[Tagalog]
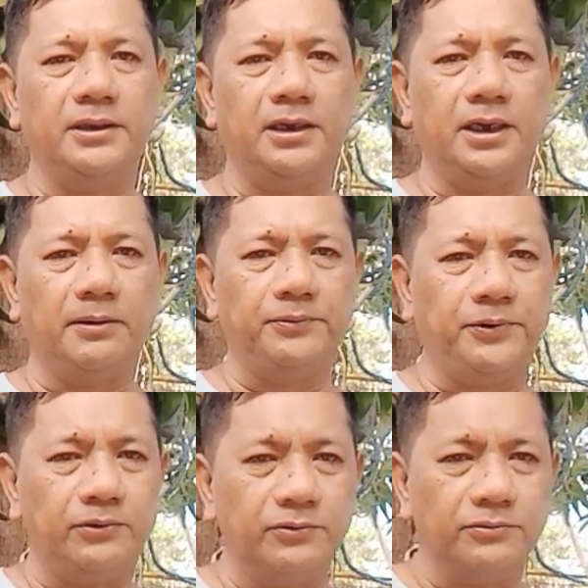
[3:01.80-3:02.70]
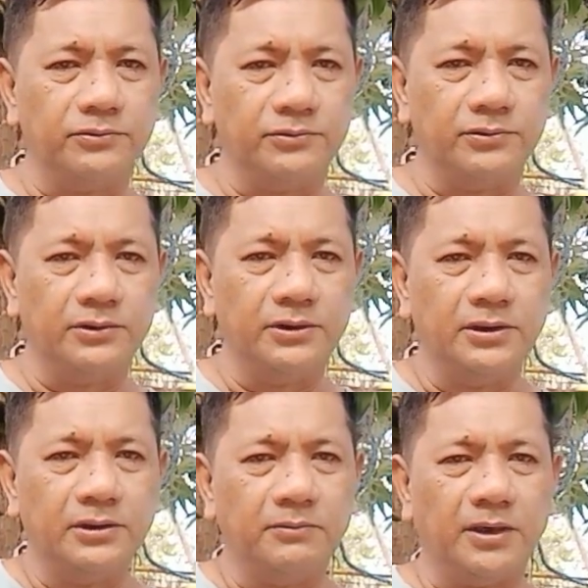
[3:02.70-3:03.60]
Ala po akong
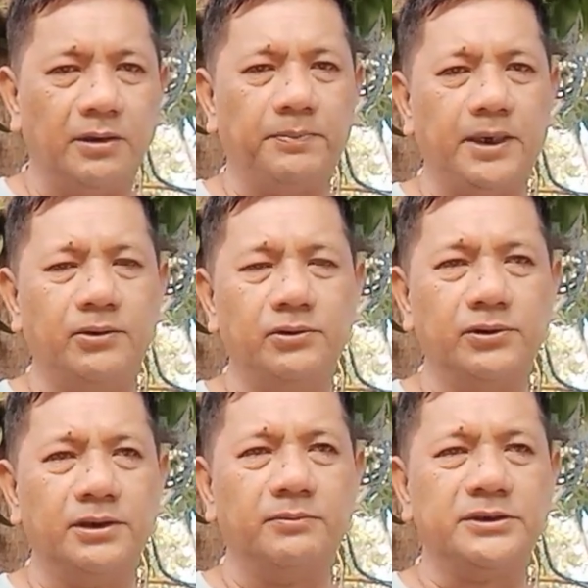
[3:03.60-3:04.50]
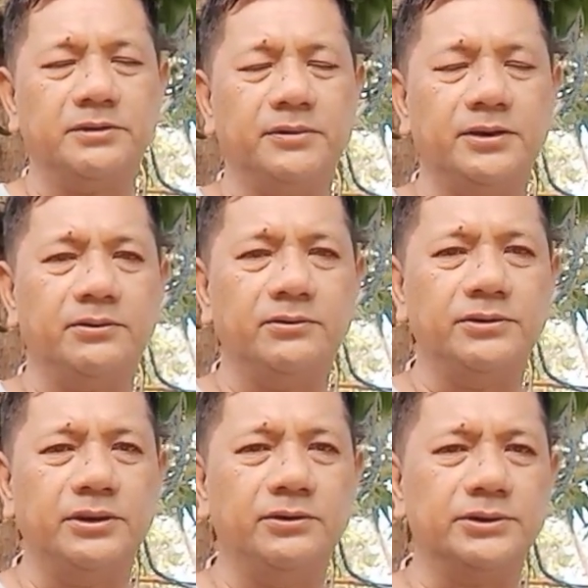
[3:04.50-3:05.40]
mga pakahulugan masama doon
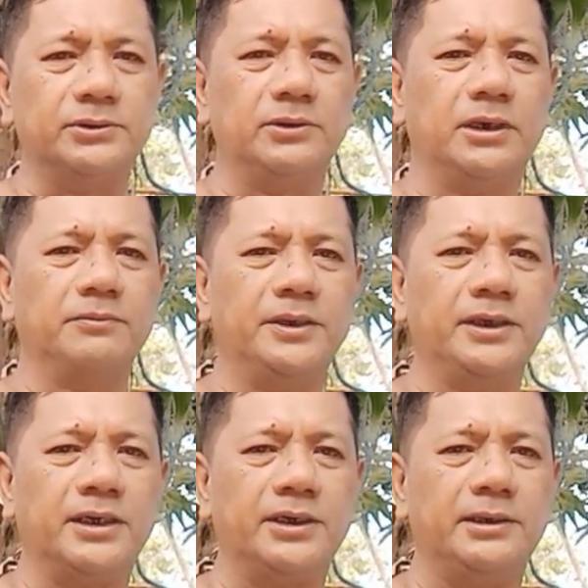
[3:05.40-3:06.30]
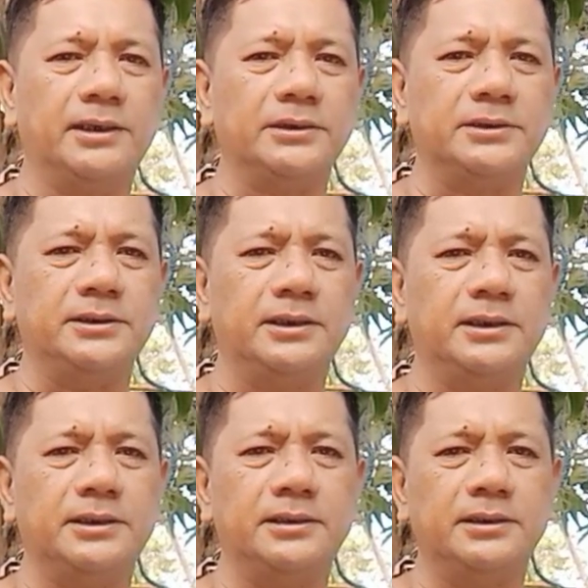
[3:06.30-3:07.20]
kundi gusto ko lang bigyan kayo ng
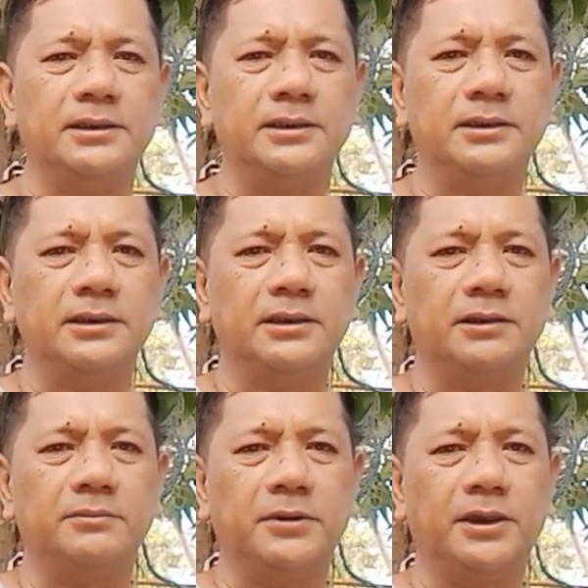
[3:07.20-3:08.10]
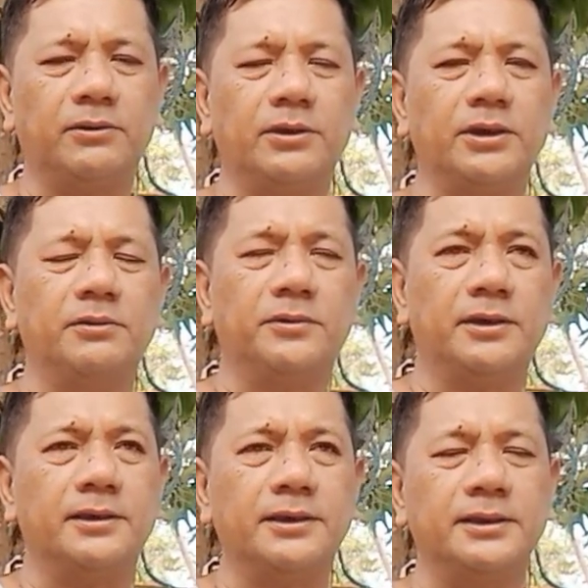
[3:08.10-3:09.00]
kasiyahan. Magkaroon kayo ng
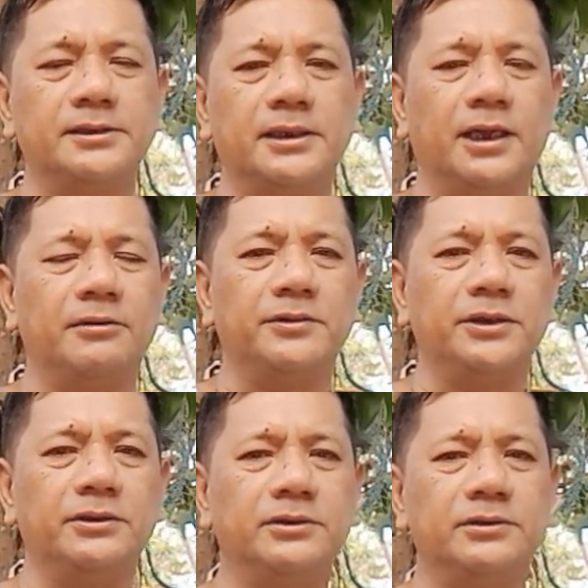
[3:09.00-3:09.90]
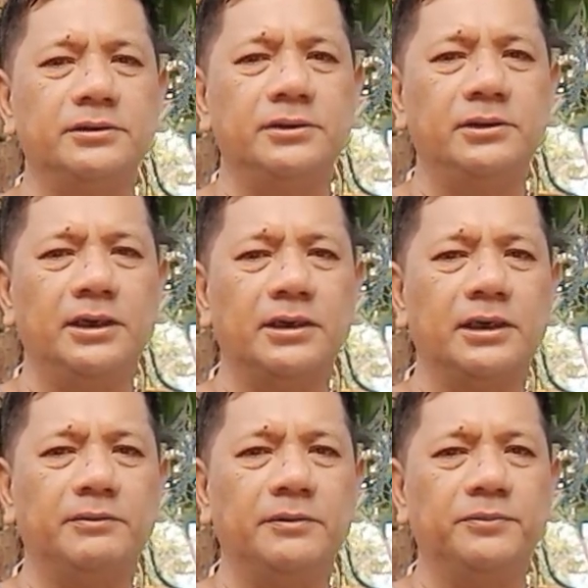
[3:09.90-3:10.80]
mga ngiti sa labi niyo. Yun lang
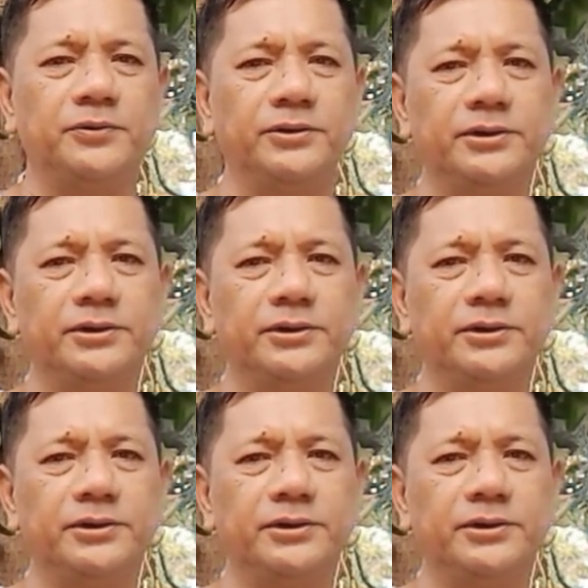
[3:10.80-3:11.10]
naman po.